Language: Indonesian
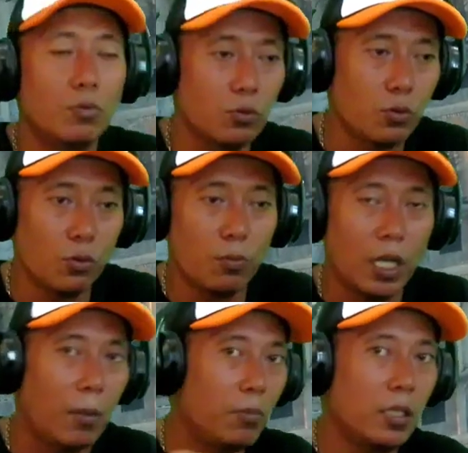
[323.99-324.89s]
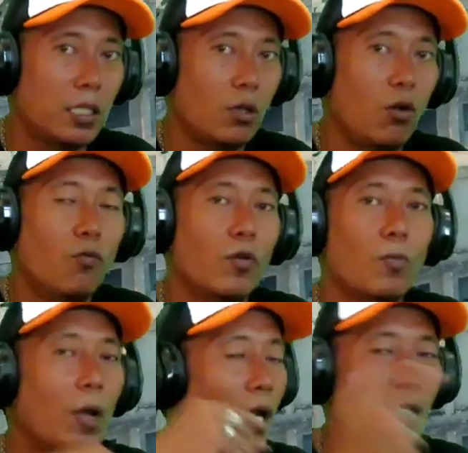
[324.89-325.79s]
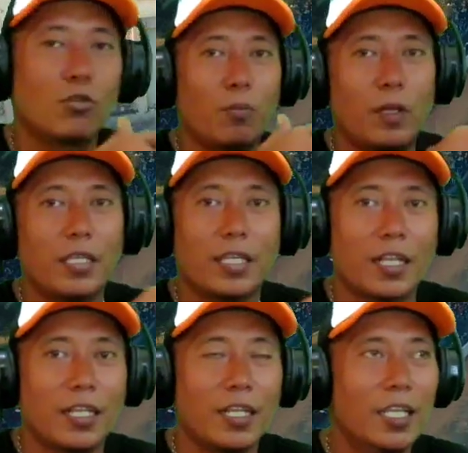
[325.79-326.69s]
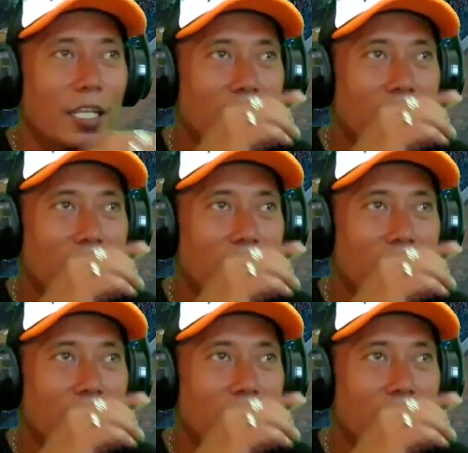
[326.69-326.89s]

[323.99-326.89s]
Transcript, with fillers: untuk mengambil take over. Malah paling keren.